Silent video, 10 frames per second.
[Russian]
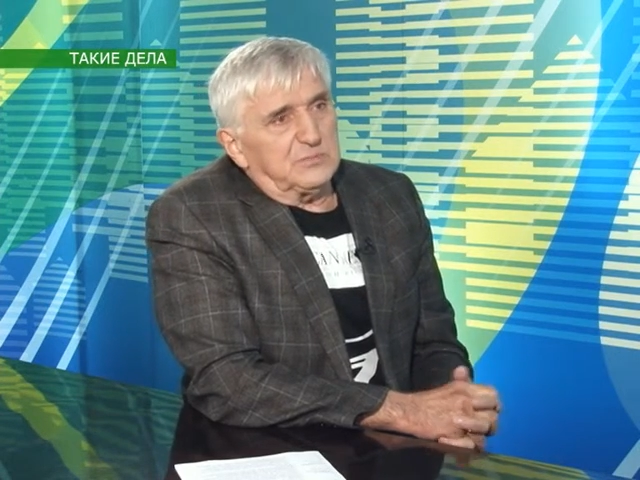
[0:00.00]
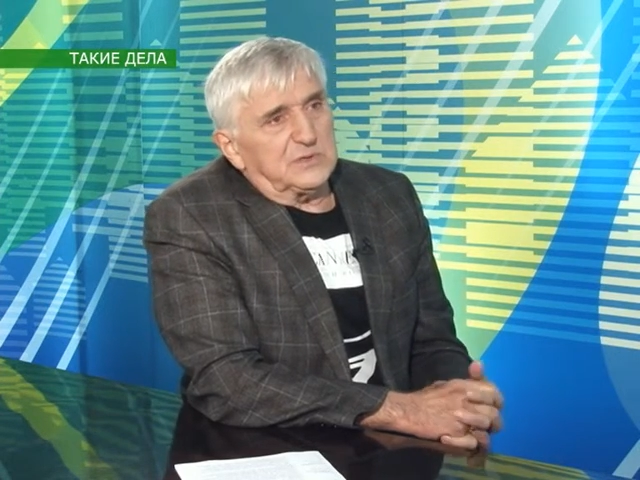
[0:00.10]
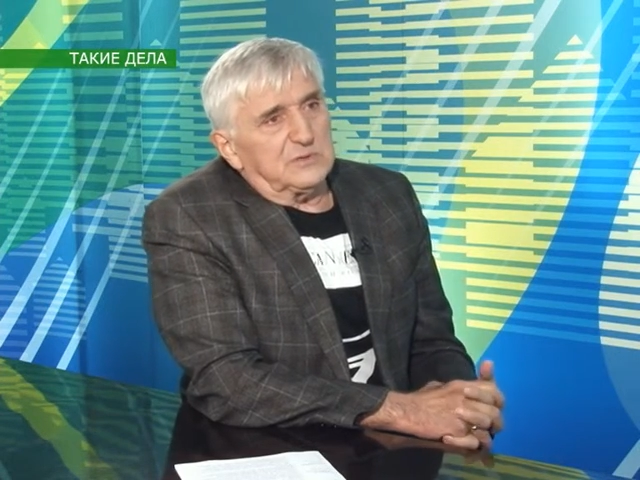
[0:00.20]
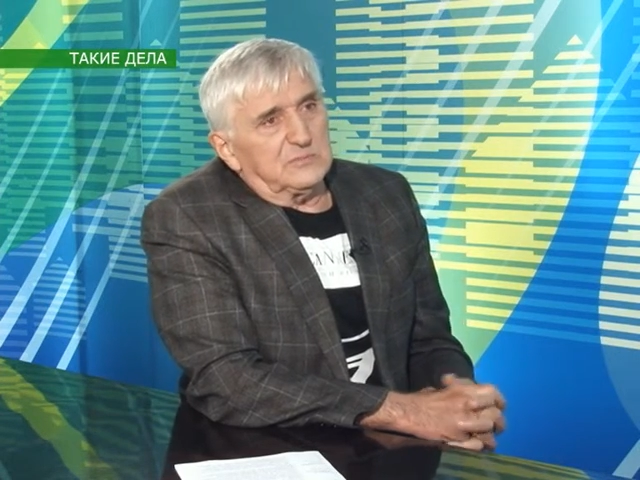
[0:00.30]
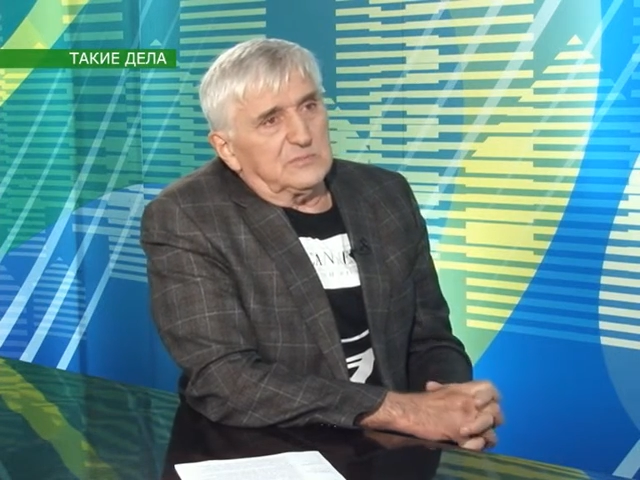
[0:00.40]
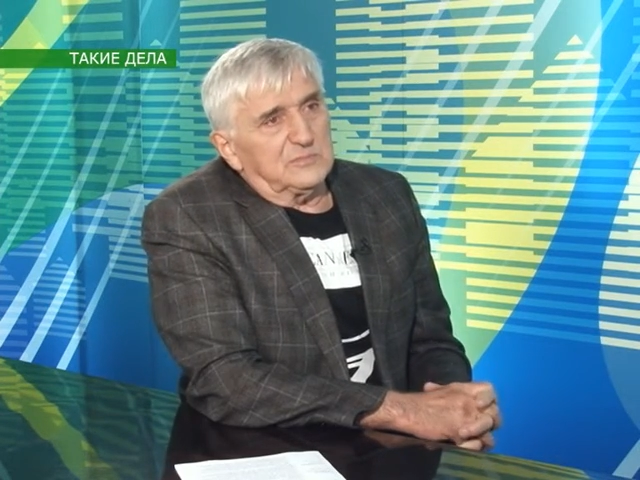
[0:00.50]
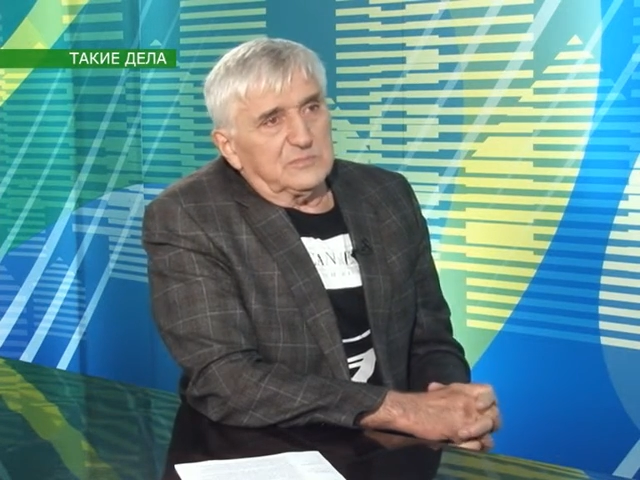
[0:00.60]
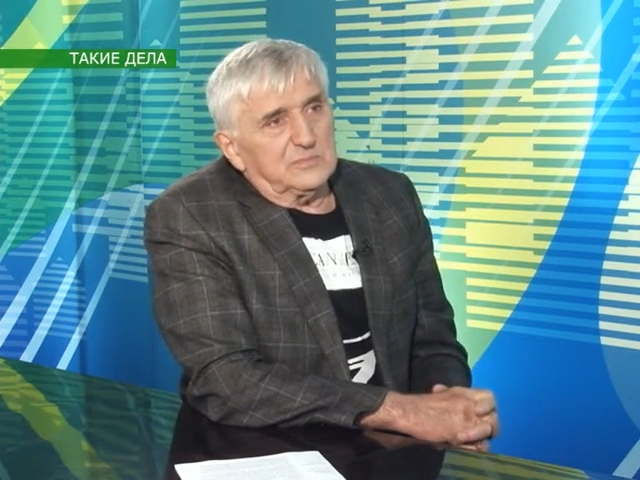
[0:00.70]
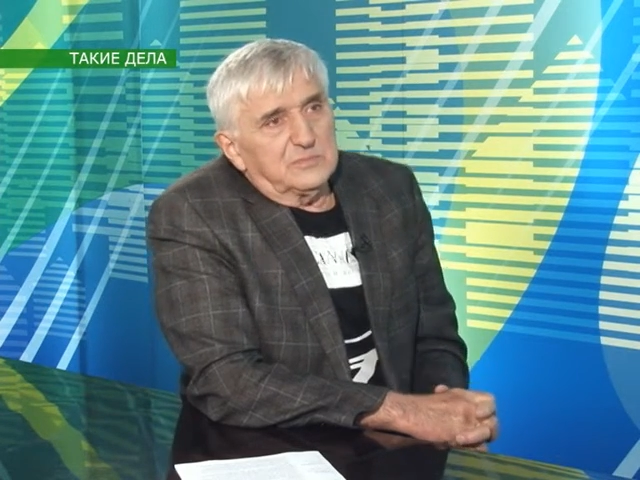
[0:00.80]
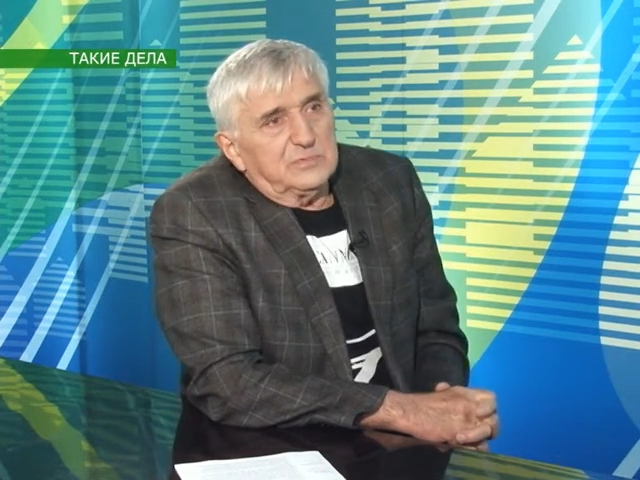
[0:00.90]
об
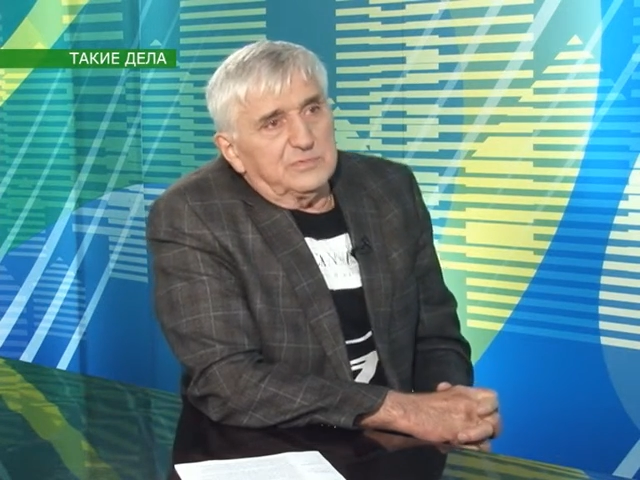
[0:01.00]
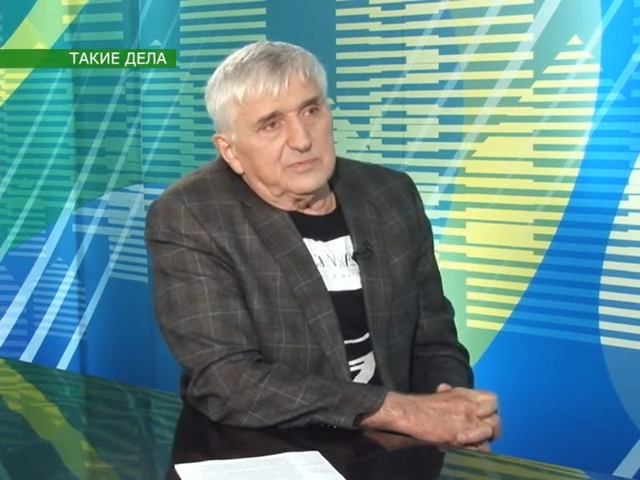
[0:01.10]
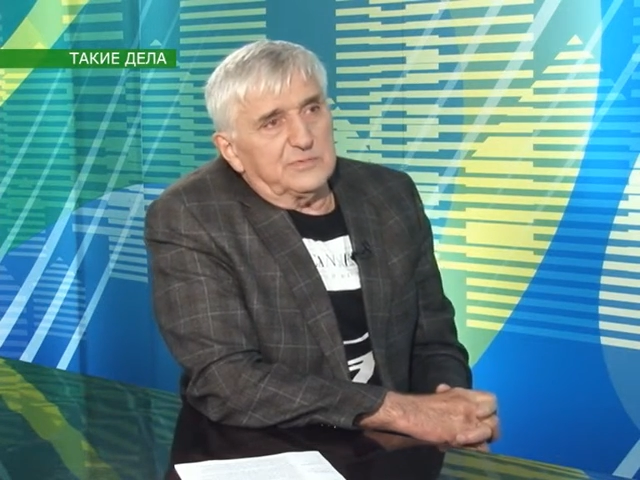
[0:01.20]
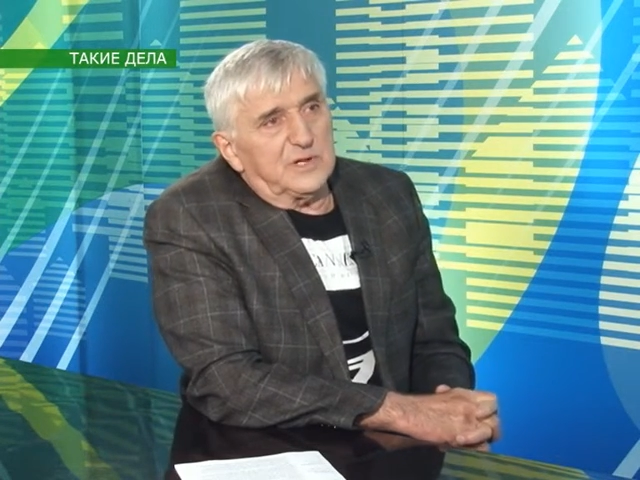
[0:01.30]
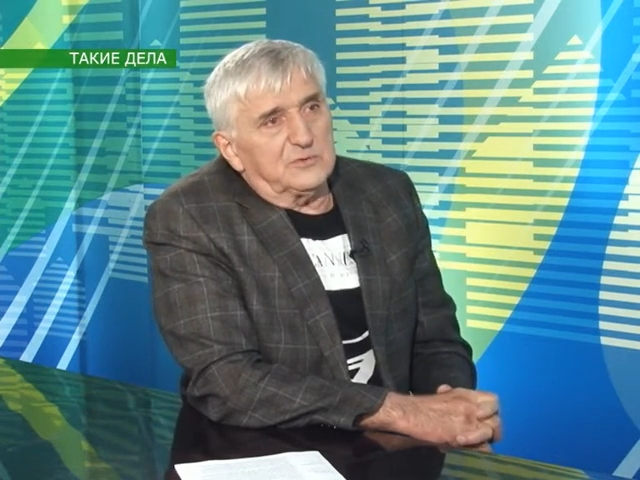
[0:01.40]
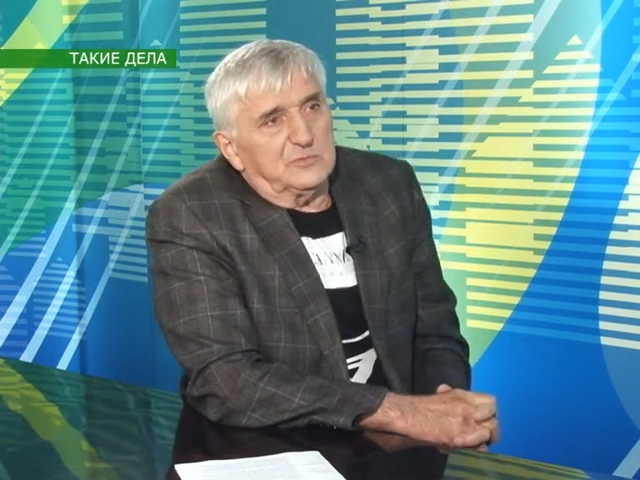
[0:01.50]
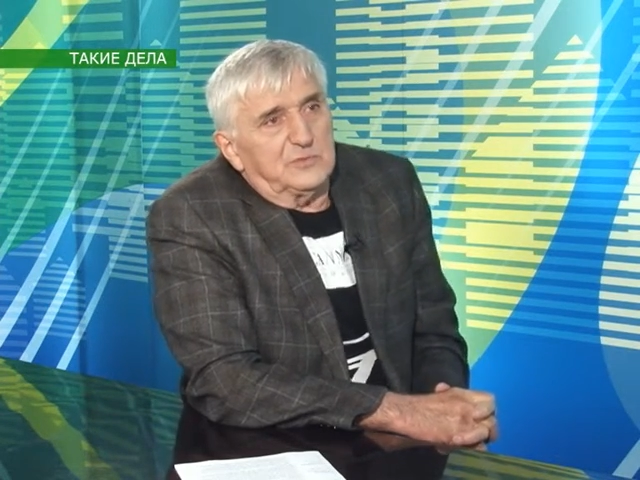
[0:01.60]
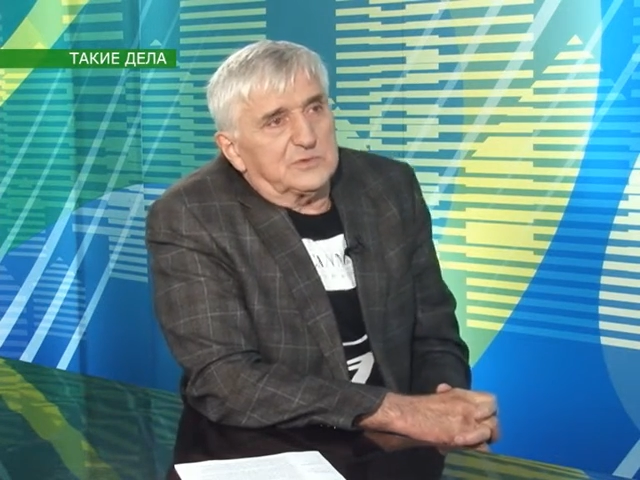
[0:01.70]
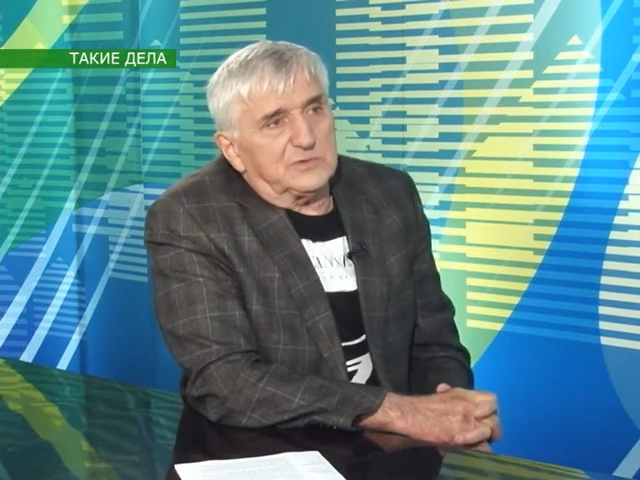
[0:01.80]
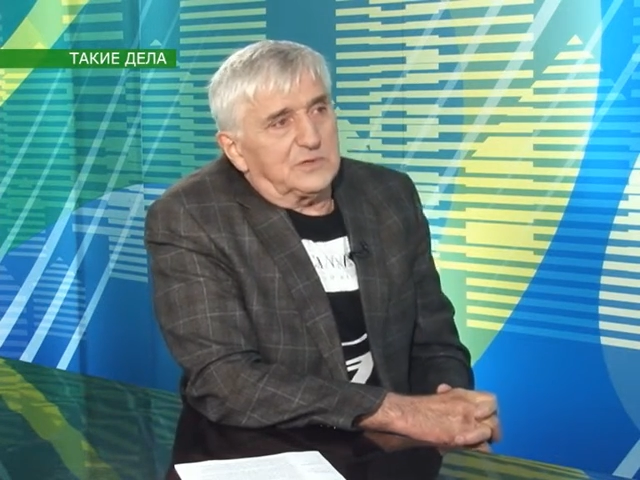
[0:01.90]
этом. Угу. Я
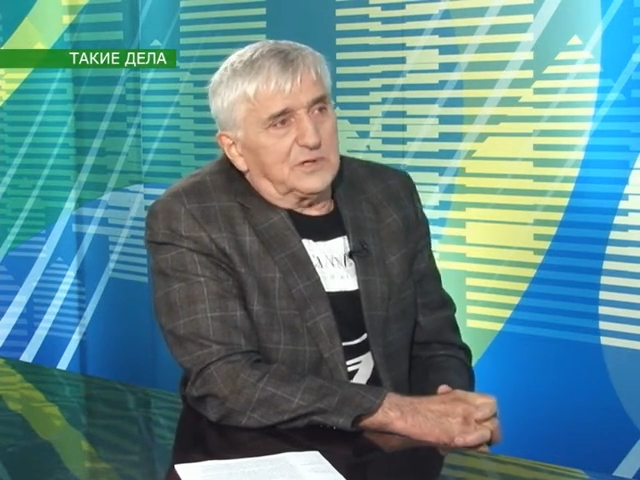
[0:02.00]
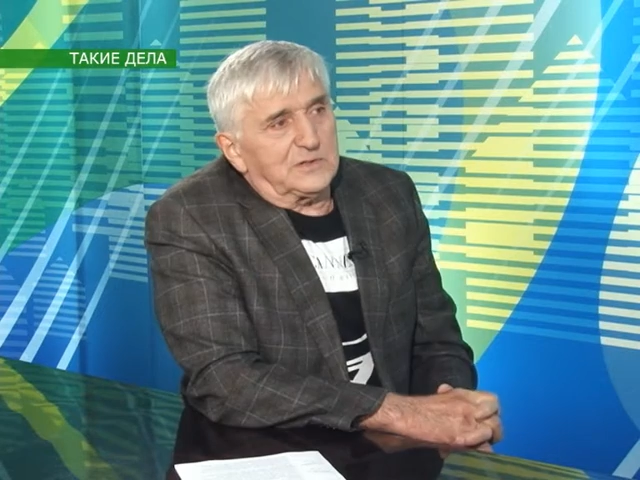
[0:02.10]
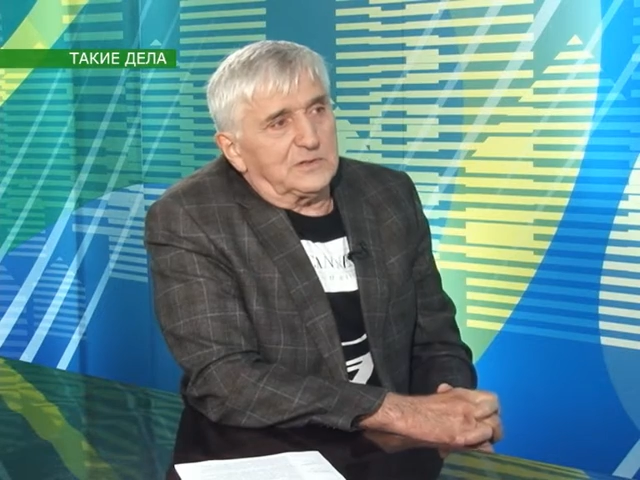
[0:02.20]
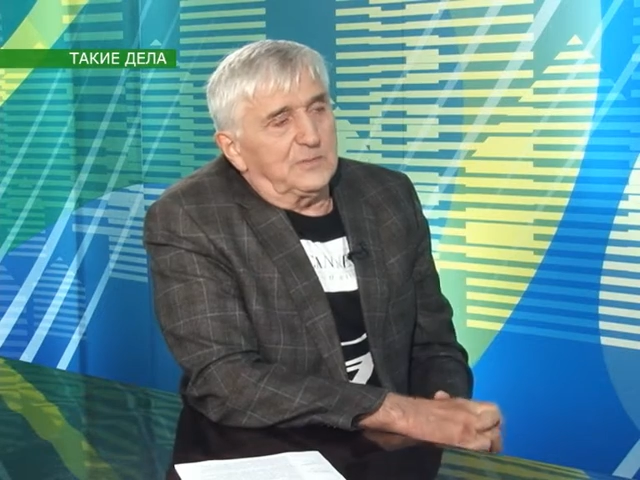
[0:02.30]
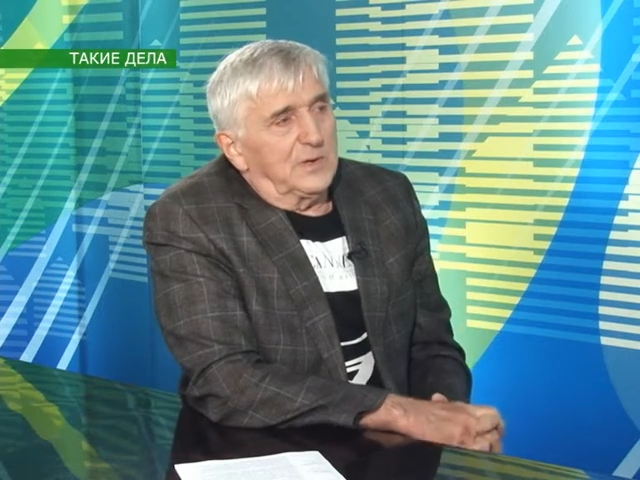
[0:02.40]
думаю, что как-то...